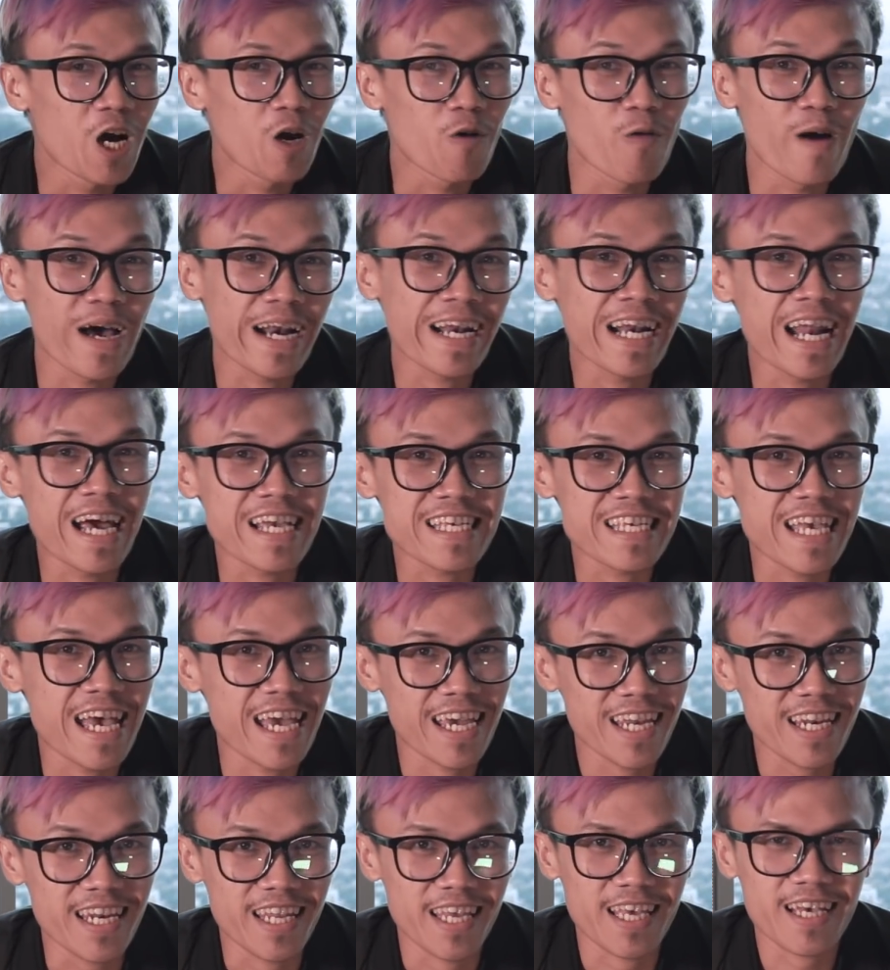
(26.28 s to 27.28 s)
Warnanya
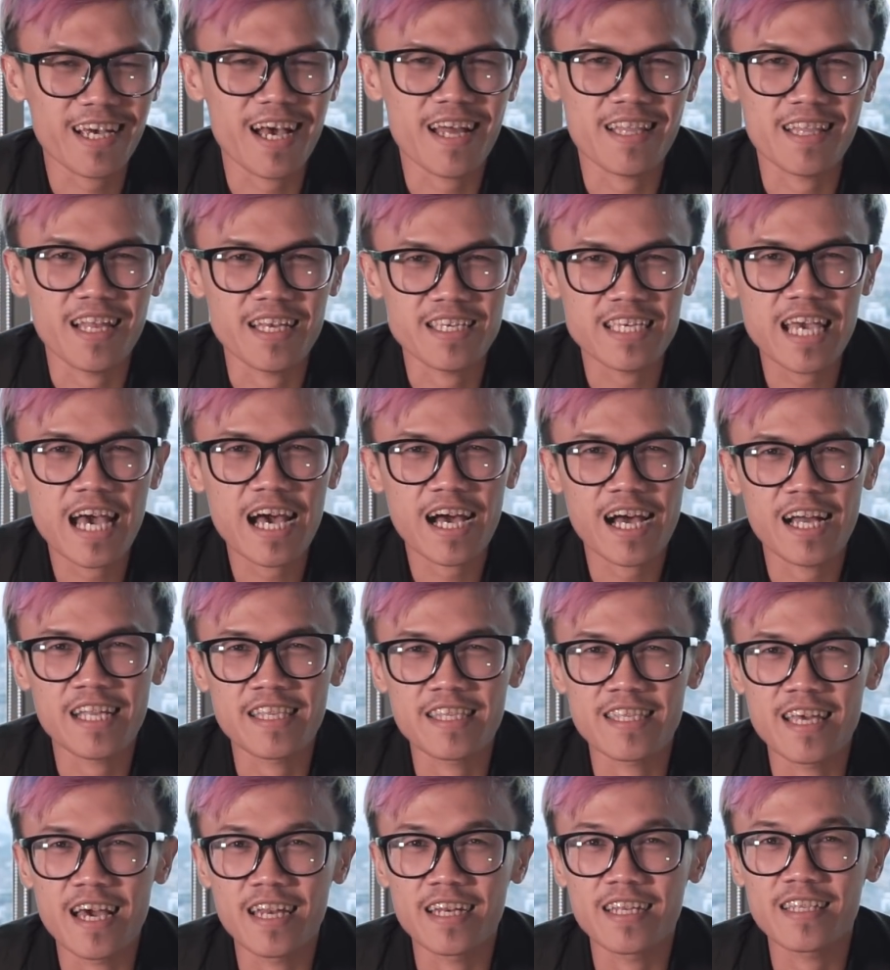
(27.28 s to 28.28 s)
ini katanya
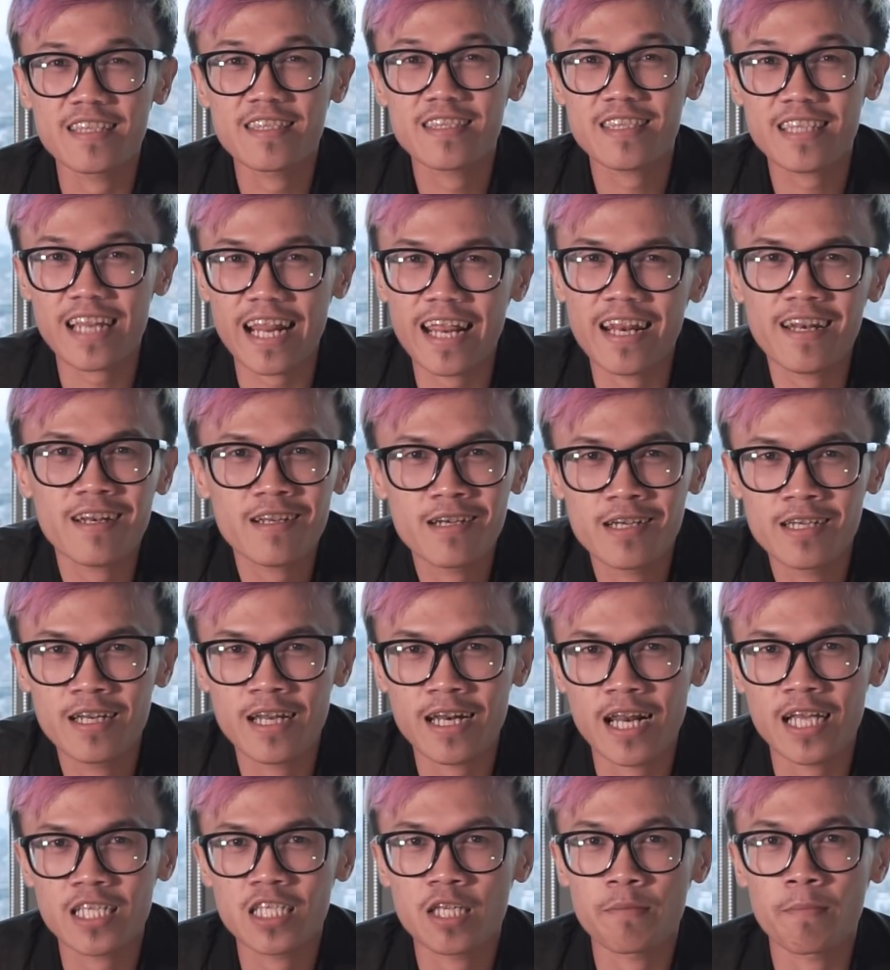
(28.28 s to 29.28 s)
akan jadi tren
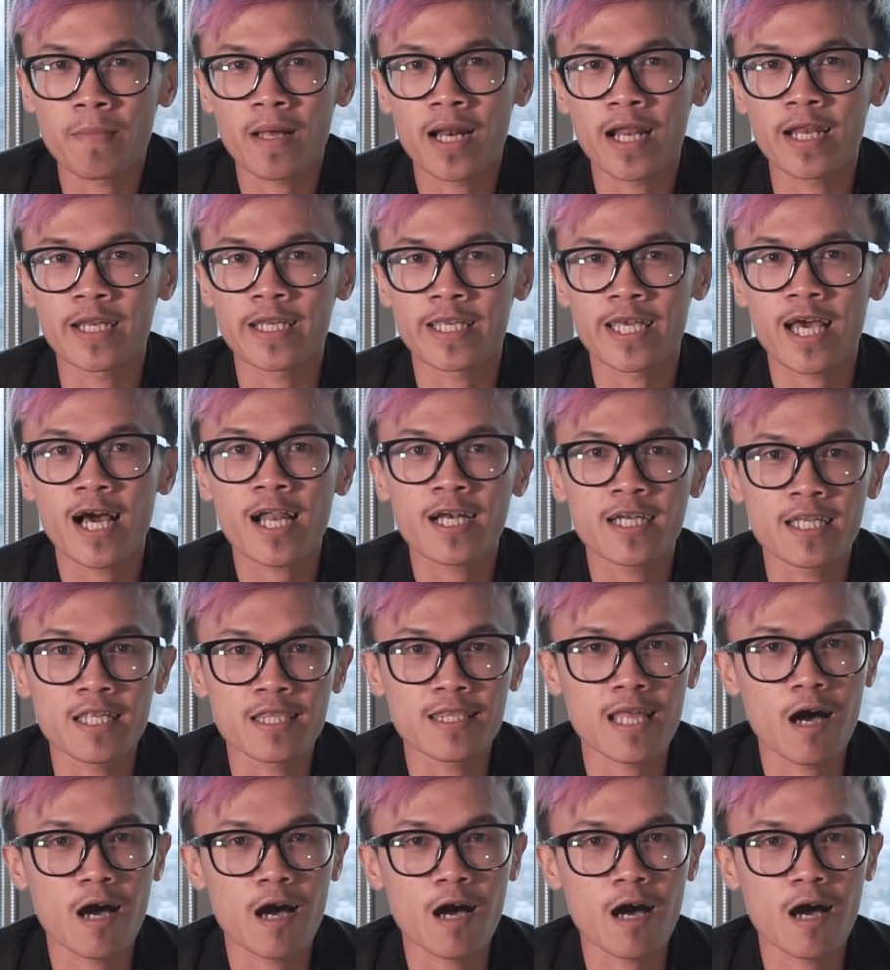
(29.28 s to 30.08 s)
generasi milenial di